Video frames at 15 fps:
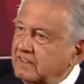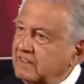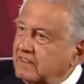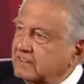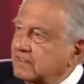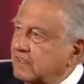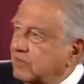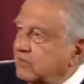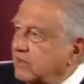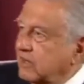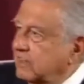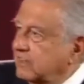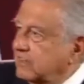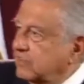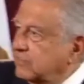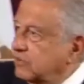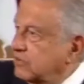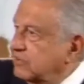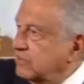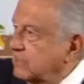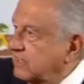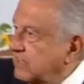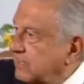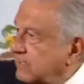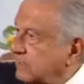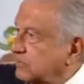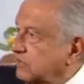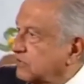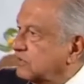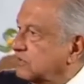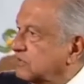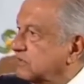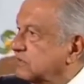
lo cual ocurrió afuera de un velorio en San